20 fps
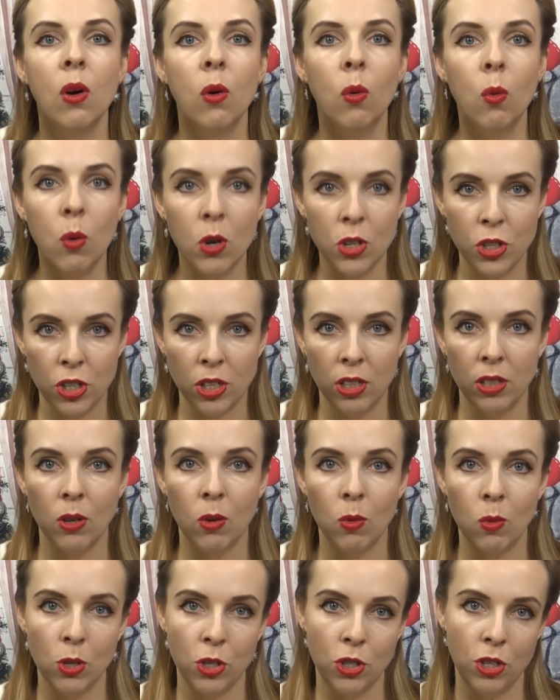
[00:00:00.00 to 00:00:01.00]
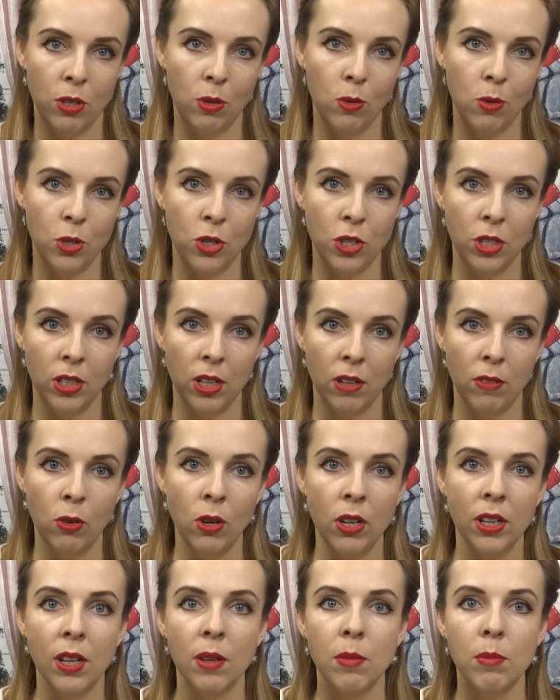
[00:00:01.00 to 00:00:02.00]
Очень-очень-очень
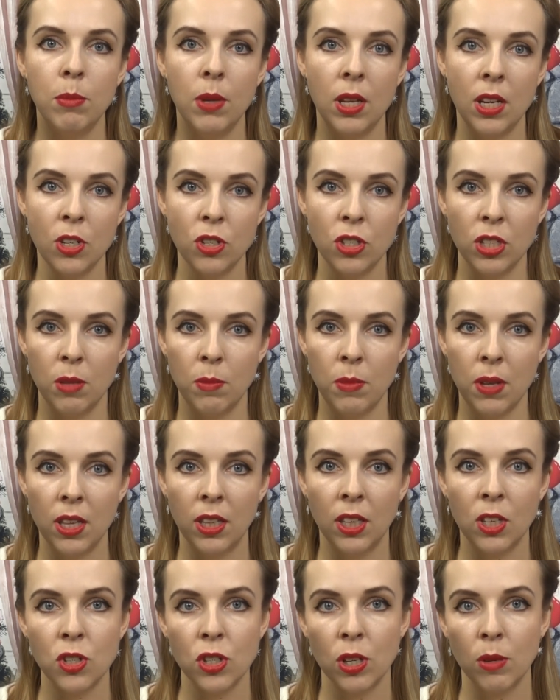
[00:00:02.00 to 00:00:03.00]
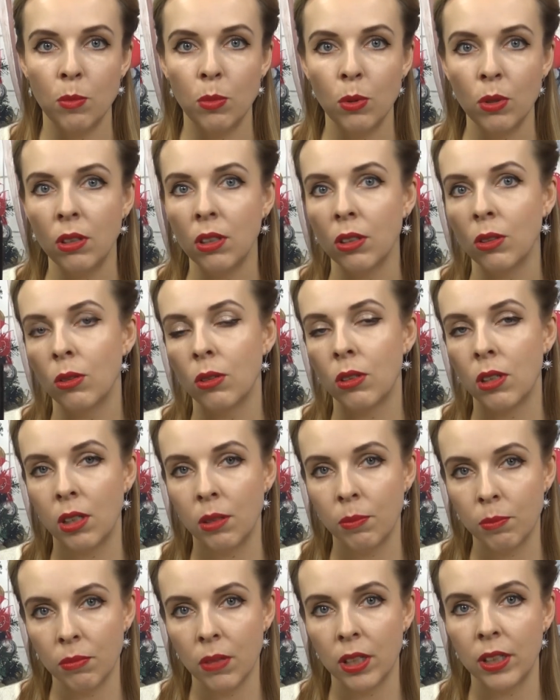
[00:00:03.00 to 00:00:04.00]
довольна. Бережный мягкий шампунь,
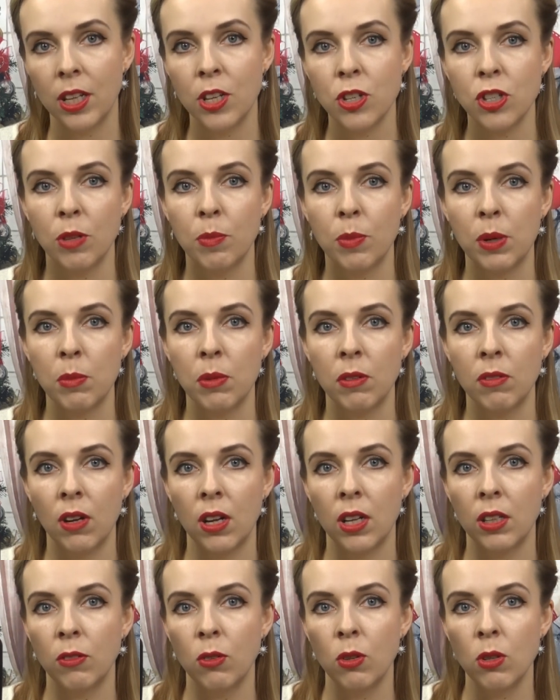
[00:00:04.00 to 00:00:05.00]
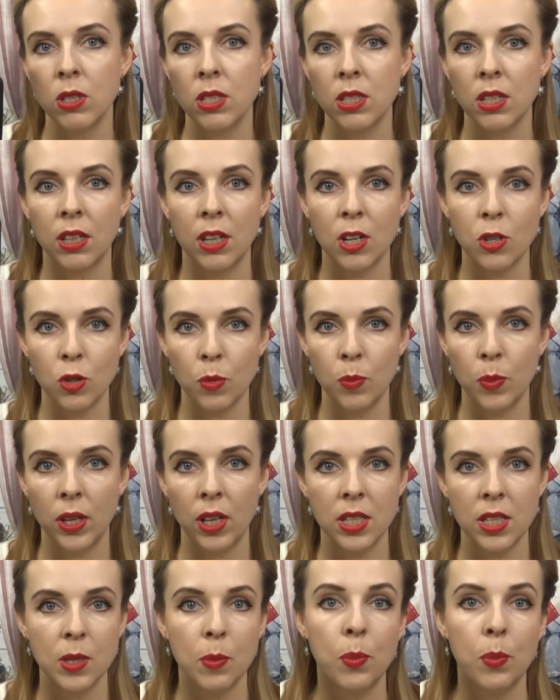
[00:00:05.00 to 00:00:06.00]
который отлично промывает волосы, хорошо
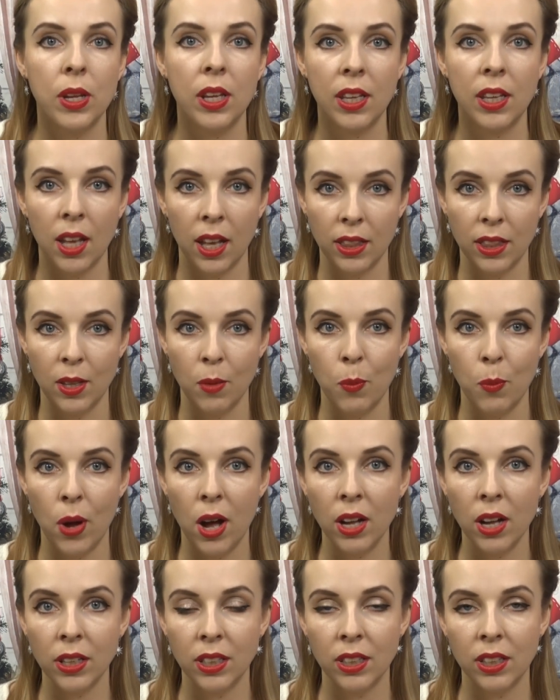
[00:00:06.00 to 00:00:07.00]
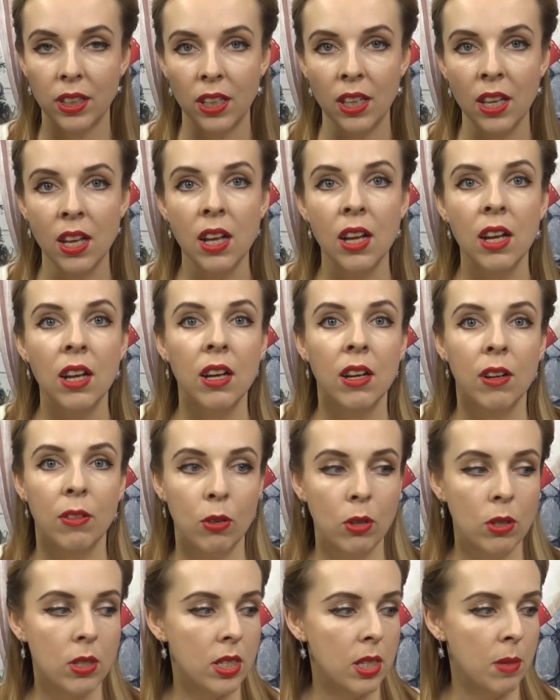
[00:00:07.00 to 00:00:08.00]
пенится, приятно пахнет, и
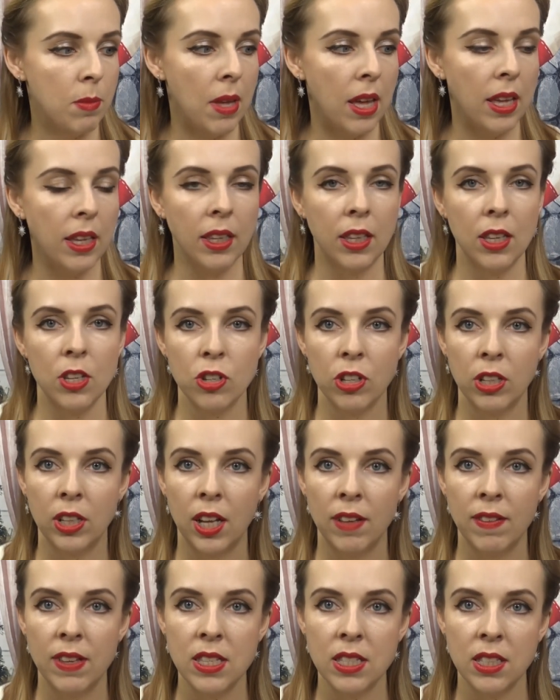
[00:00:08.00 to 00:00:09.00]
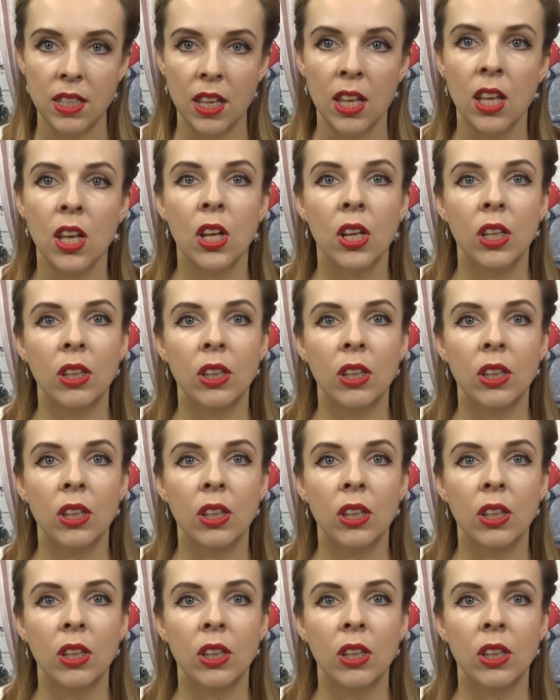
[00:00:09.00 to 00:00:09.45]
волосы мягкие шелковистые.